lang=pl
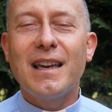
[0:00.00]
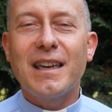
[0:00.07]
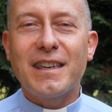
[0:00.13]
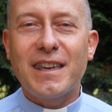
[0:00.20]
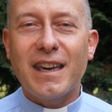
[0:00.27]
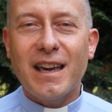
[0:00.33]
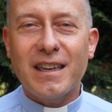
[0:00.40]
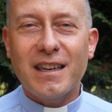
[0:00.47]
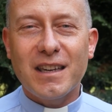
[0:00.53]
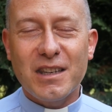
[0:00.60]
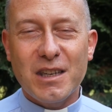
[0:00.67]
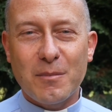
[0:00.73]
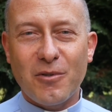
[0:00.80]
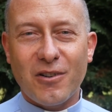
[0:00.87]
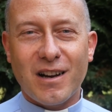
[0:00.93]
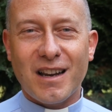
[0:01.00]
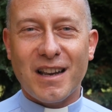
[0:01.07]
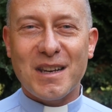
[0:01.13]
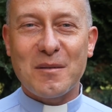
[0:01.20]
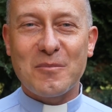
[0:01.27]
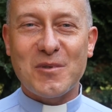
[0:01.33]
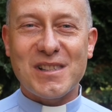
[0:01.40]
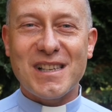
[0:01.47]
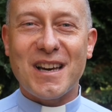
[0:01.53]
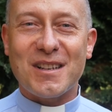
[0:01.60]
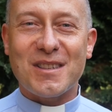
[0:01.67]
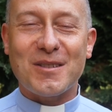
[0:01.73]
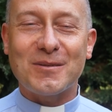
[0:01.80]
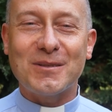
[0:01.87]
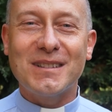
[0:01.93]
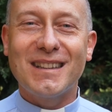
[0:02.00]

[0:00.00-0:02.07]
jej niepokalanemu sercu.